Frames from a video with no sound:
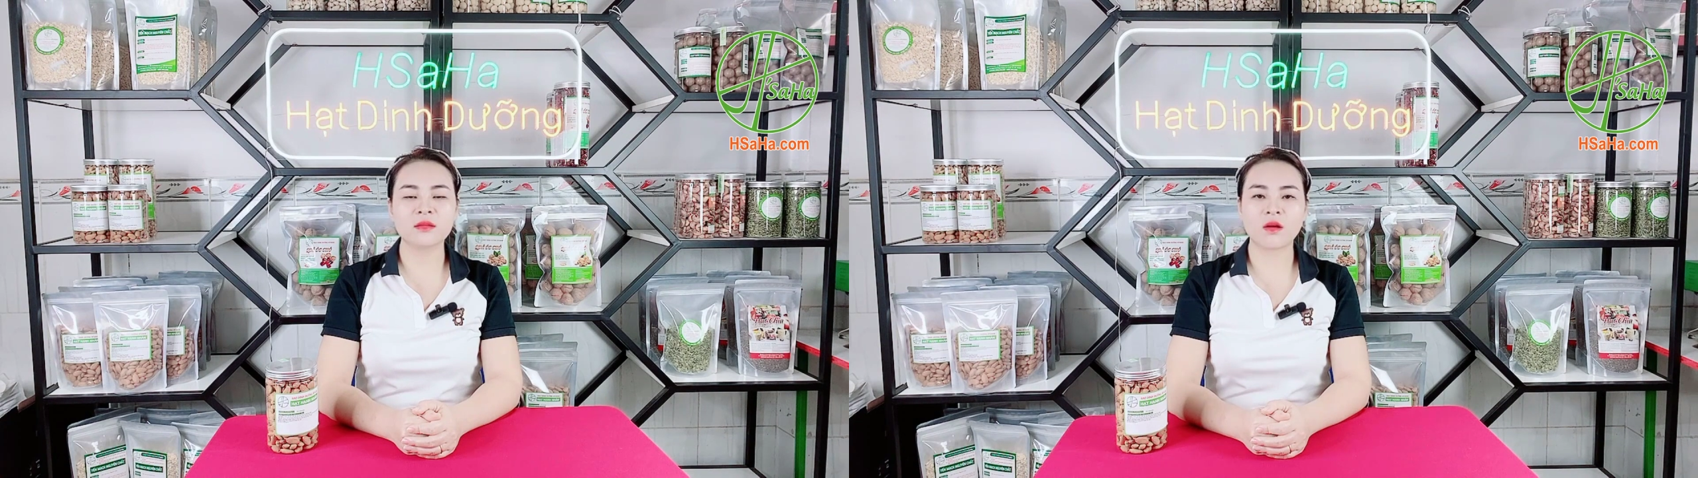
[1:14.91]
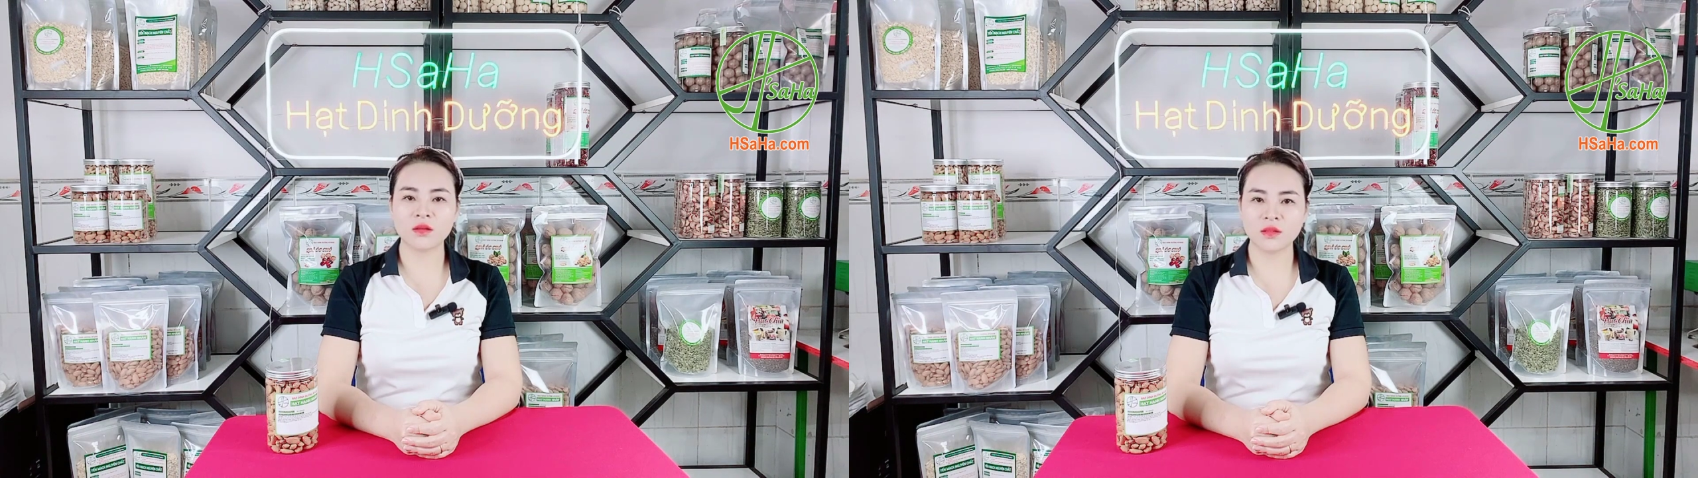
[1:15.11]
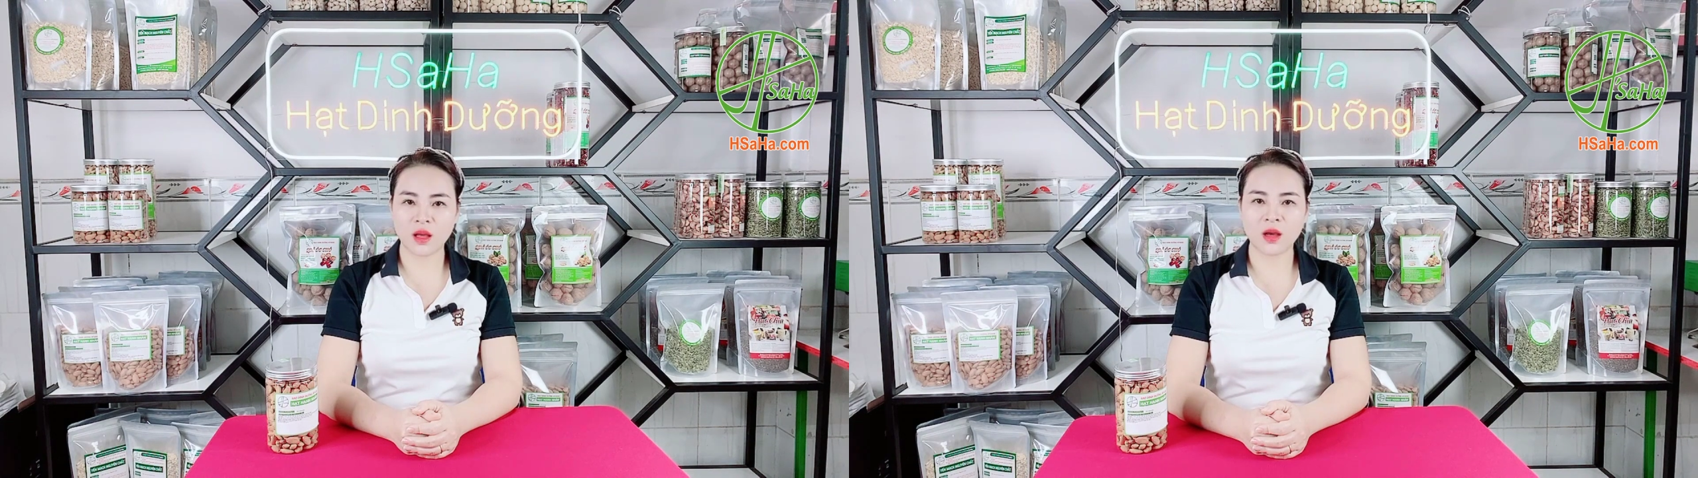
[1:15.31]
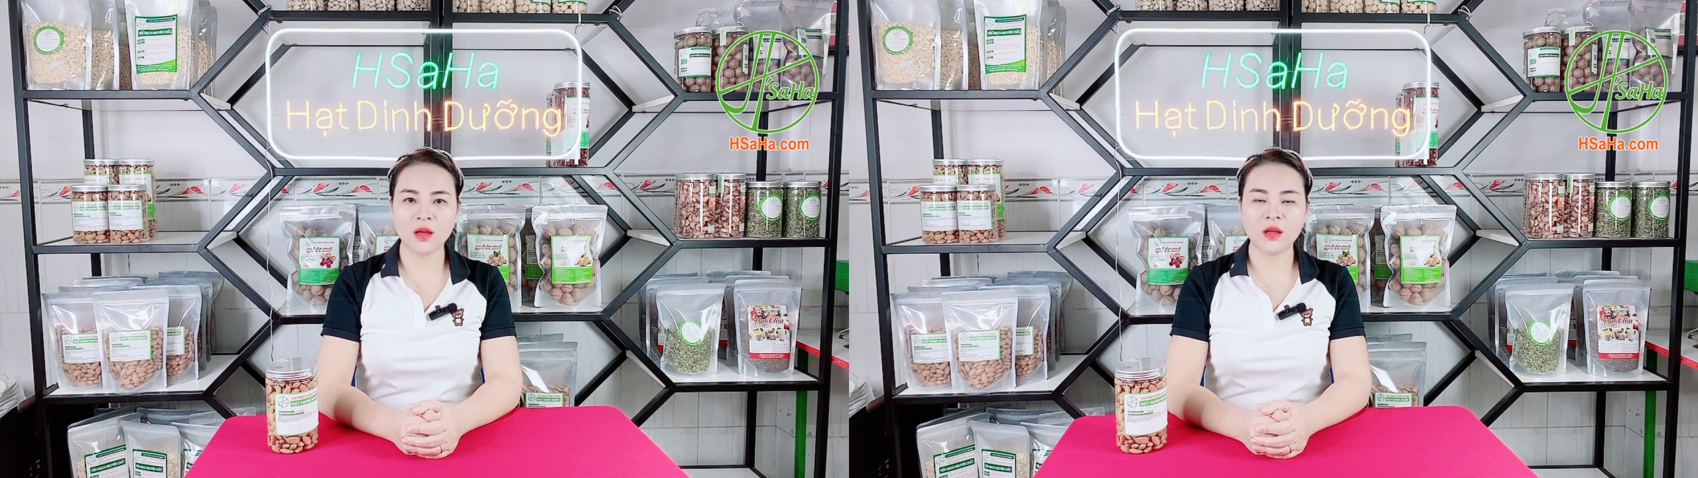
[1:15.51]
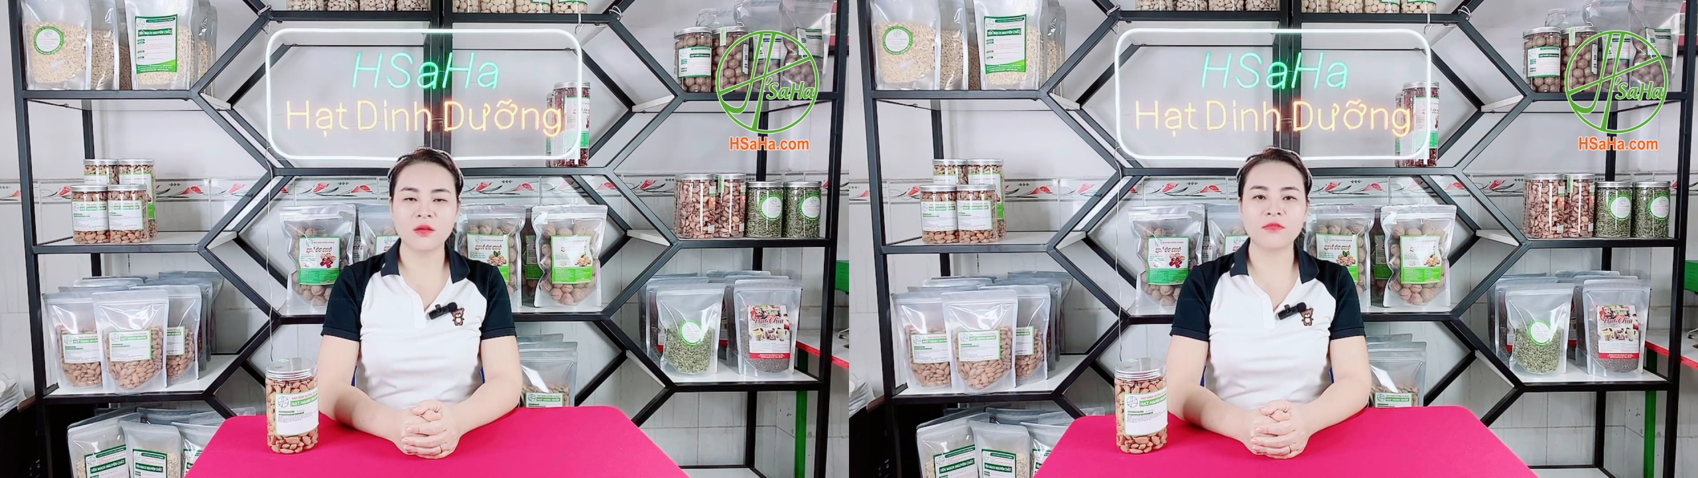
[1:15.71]
khó
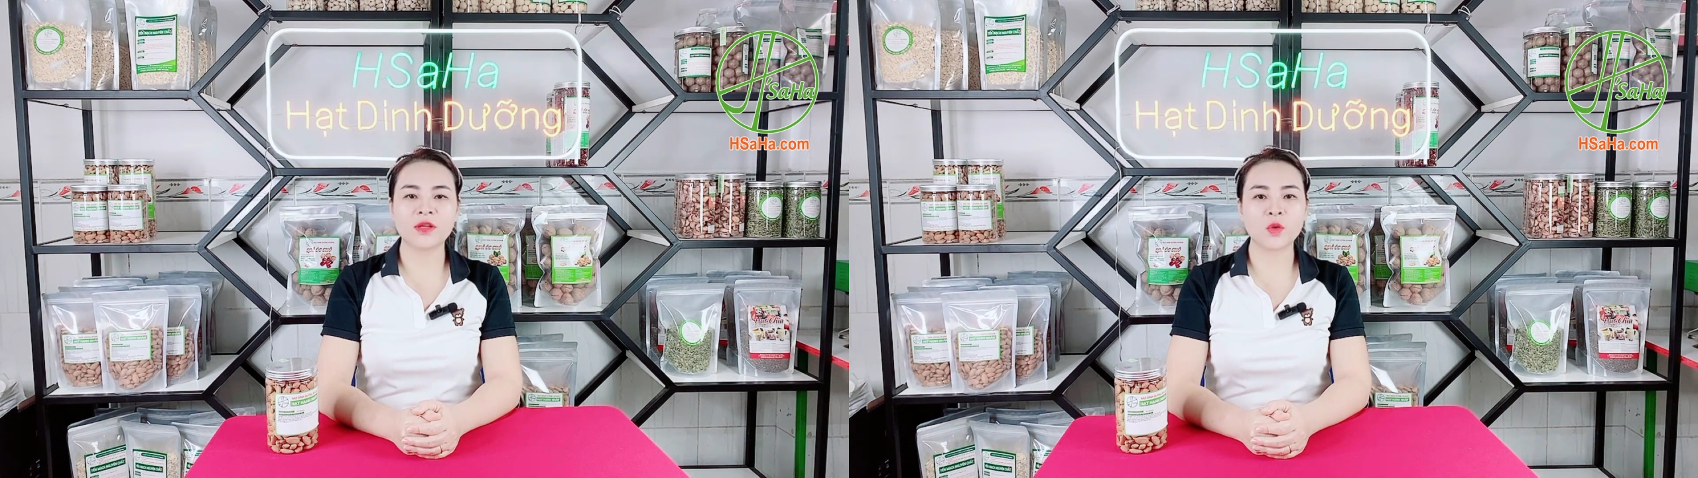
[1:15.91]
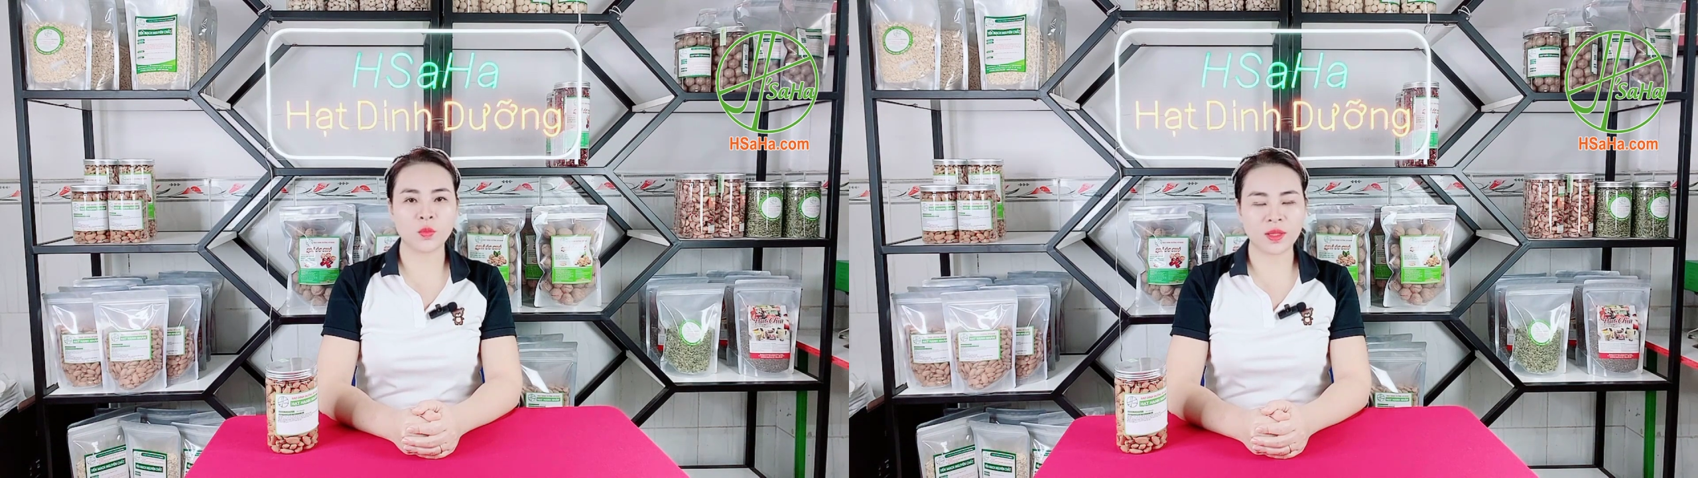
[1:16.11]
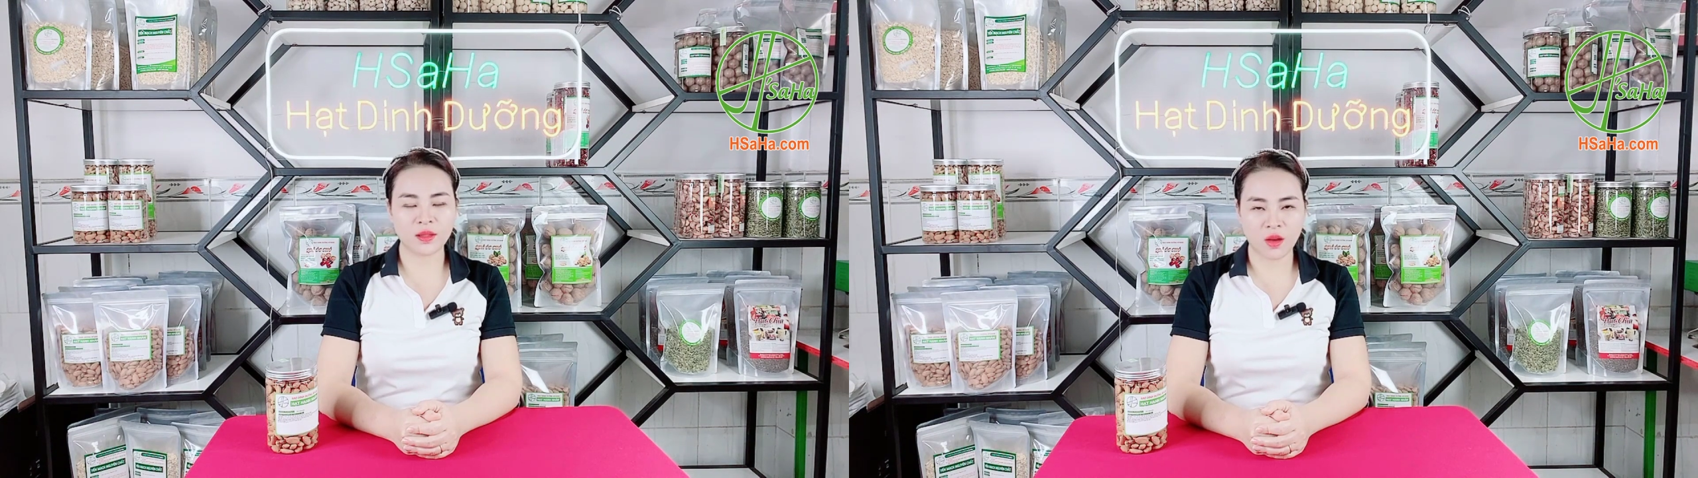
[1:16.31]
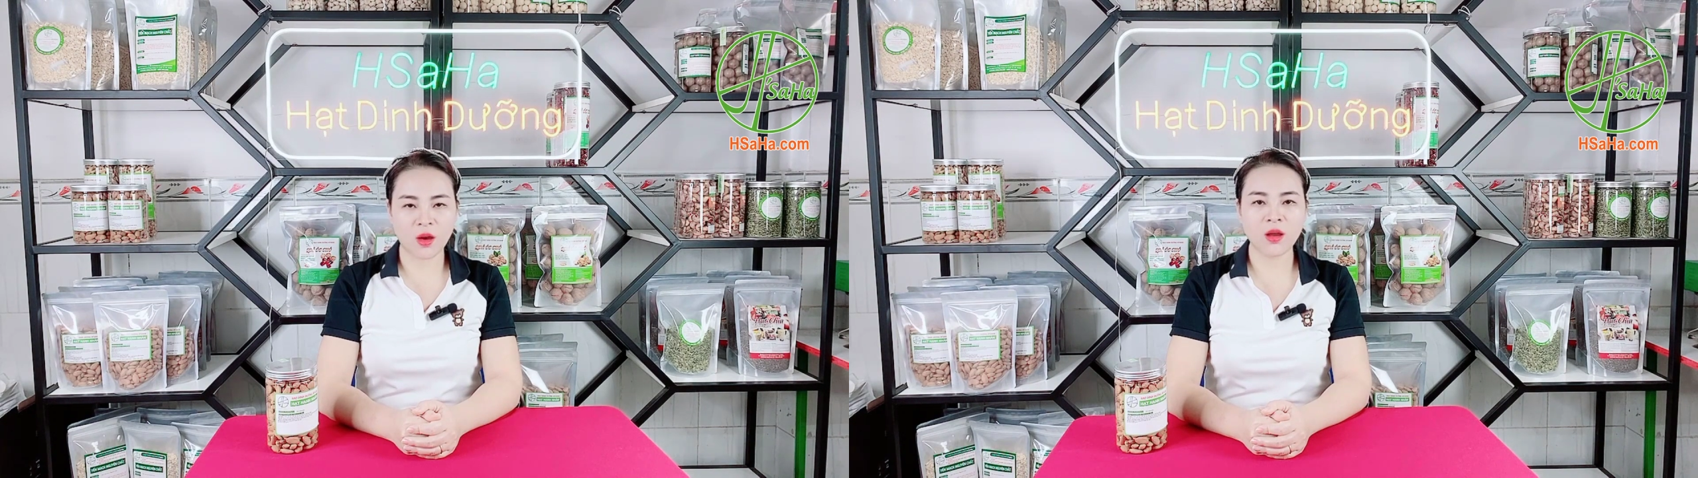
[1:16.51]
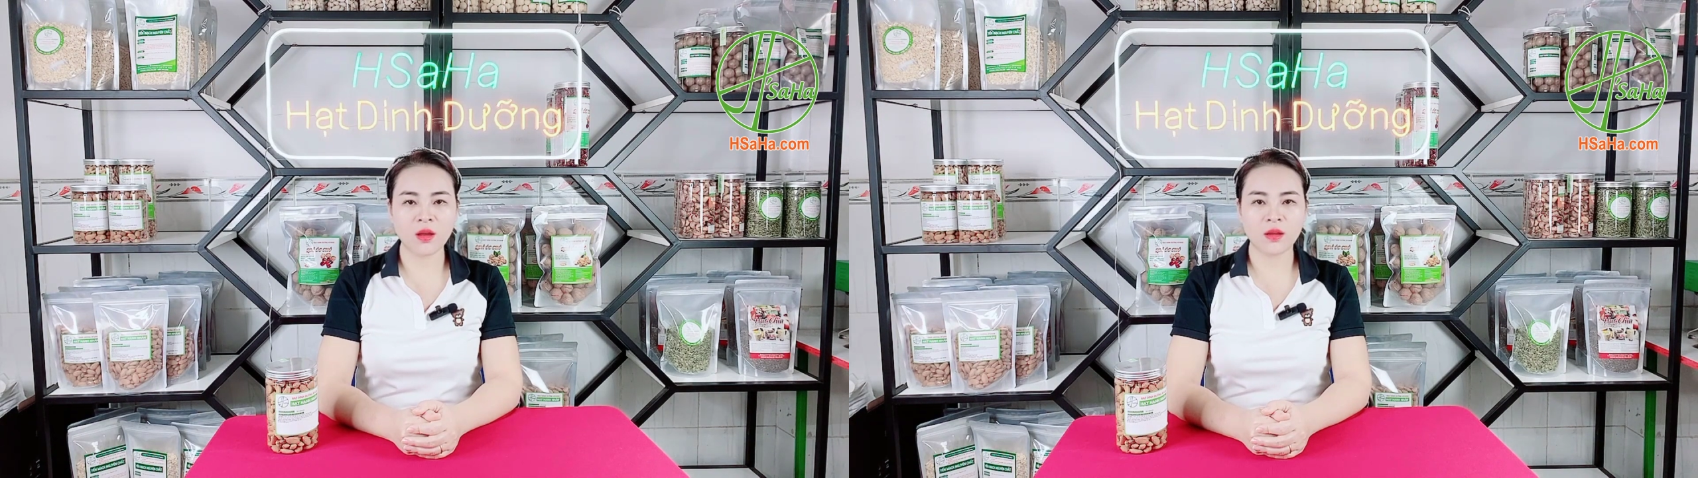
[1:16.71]
thở và nổi mẩn
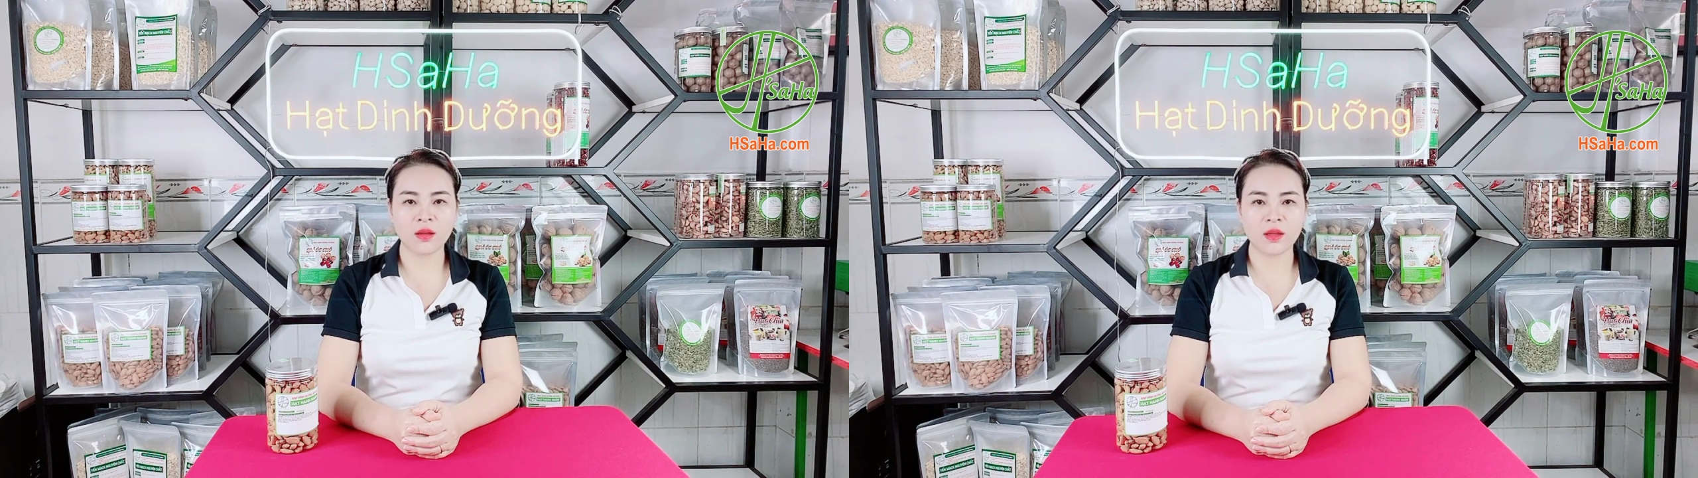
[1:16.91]
đỏ.